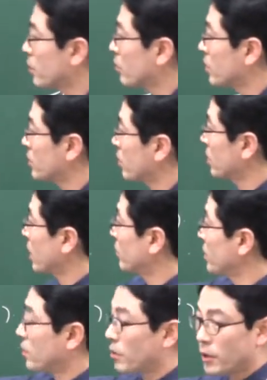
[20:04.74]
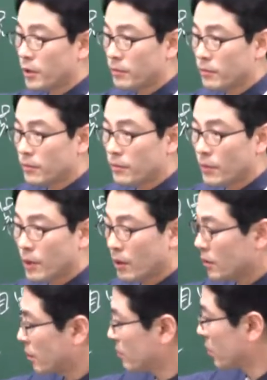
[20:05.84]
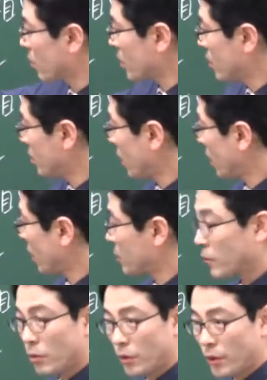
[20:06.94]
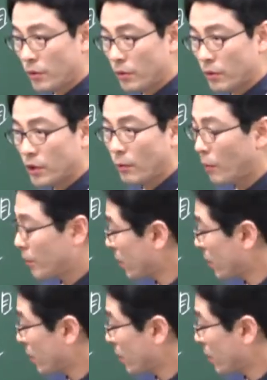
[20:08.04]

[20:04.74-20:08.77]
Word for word: 신규 신청 잘 수 있죠 이렇게? 이건 등록 신청할 거 아니겠습니까 이렇게 해요? 그때 뭐가